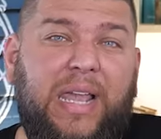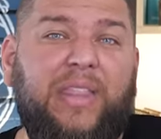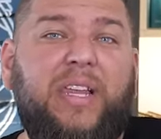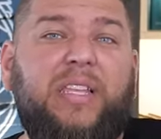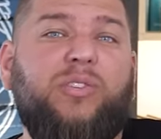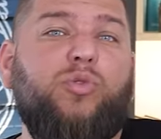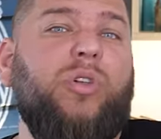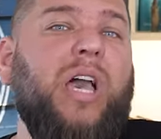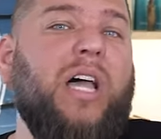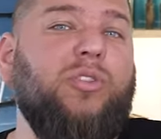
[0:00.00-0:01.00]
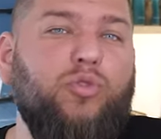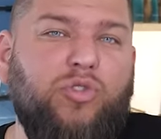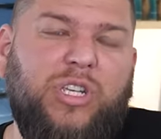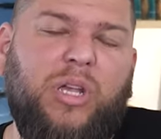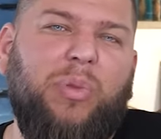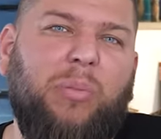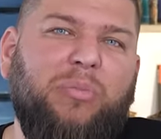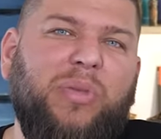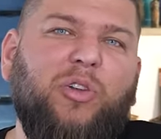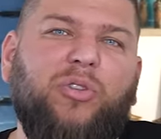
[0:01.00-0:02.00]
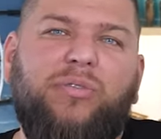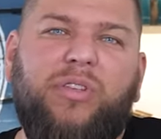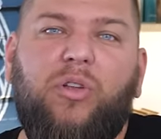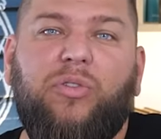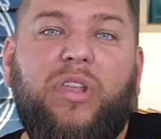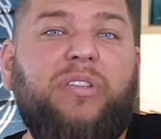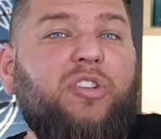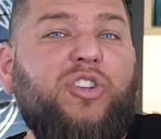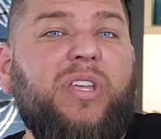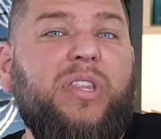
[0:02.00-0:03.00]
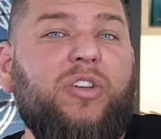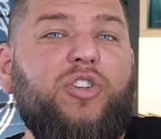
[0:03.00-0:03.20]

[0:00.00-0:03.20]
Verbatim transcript: l'analyse du crâne du chien permet de mettre en évidence qu'il s'agissait d'un